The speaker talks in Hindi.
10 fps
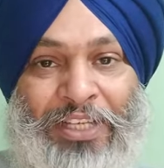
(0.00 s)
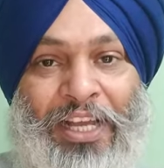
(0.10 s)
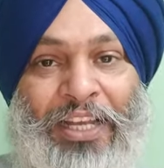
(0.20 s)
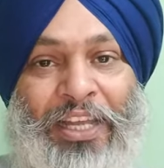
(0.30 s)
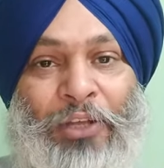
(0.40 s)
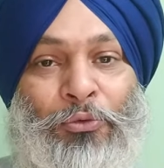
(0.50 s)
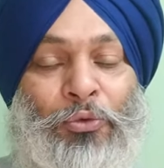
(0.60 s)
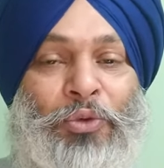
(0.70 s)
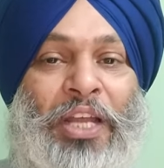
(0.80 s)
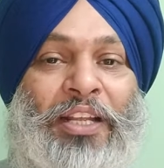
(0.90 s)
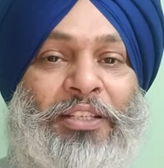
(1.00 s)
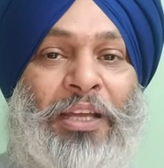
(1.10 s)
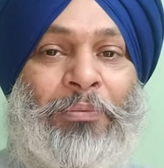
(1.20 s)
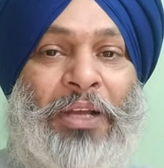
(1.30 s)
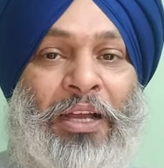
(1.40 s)
वैसाख है गुरु नानक
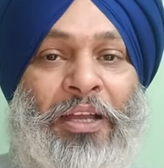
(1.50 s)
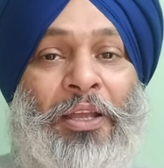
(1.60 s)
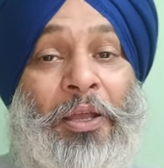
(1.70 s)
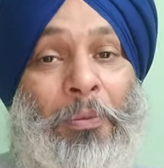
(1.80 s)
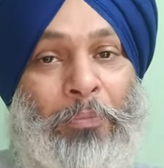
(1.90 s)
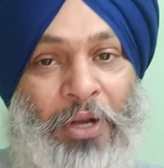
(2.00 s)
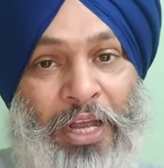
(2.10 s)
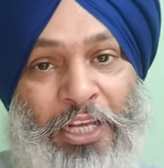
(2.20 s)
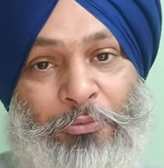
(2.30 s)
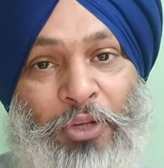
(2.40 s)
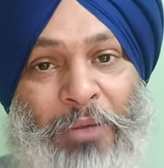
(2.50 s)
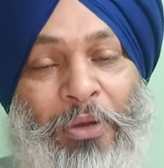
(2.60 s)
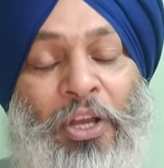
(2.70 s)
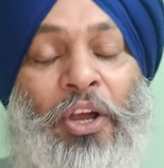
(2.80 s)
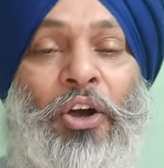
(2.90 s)
साहब का प्रकाश
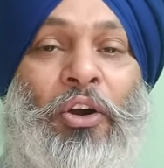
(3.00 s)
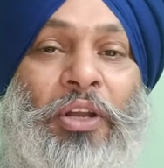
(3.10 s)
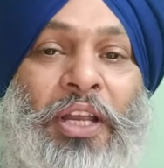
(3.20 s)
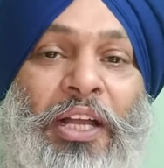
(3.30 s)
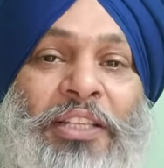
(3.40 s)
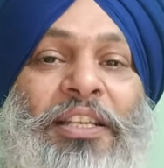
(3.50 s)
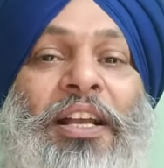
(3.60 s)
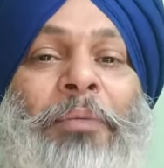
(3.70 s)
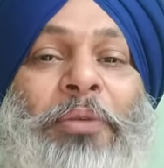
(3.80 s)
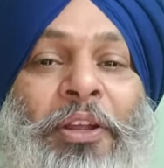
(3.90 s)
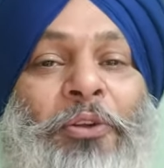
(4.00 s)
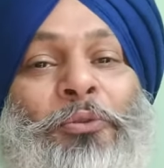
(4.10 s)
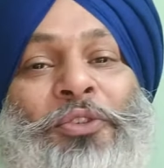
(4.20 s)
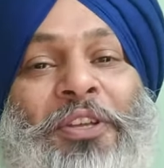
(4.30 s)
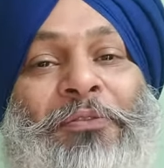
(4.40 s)
पुरब और खालसा का
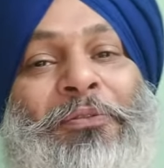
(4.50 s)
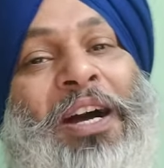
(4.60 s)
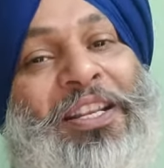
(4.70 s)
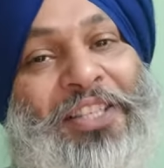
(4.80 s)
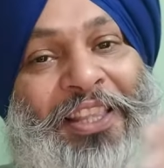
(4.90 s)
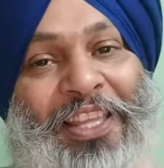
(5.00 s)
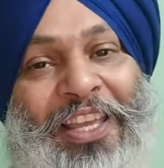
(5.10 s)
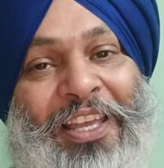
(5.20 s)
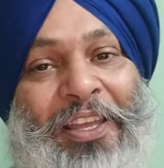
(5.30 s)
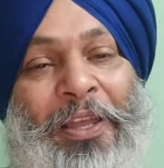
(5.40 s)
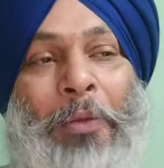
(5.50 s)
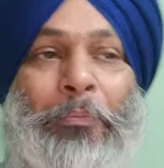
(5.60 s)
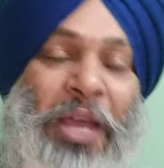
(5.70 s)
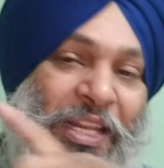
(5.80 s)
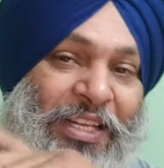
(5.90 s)
प्रकटोत्सव वहां चलते हैं
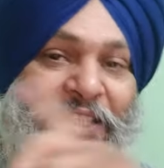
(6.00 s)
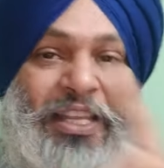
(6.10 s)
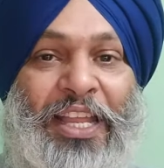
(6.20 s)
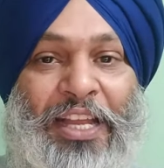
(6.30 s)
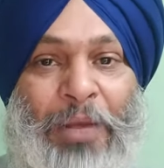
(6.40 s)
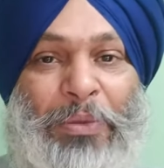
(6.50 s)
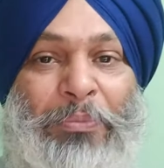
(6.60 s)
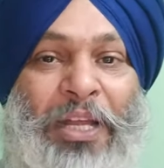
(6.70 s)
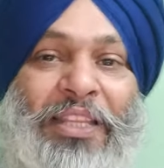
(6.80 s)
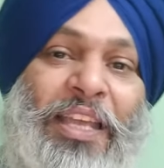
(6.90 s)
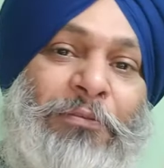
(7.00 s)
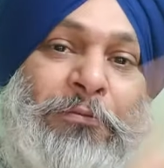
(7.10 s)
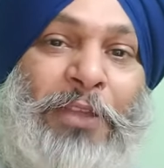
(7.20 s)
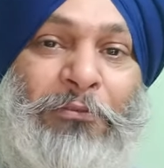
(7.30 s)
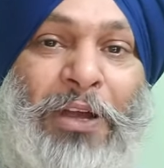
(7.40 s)
पहले रस्ते के काम निपटाते हैं
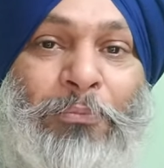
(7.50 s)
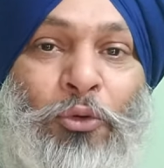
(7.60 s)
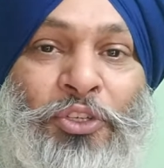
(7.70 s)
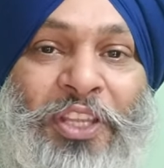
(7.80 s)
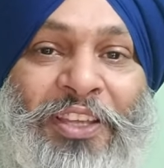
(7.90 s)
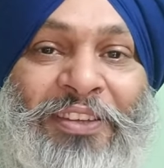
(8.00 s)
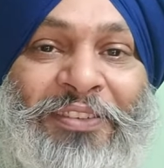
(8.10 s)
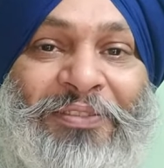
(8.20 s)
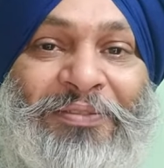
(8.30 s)
फिर वहां पहुंचते हैं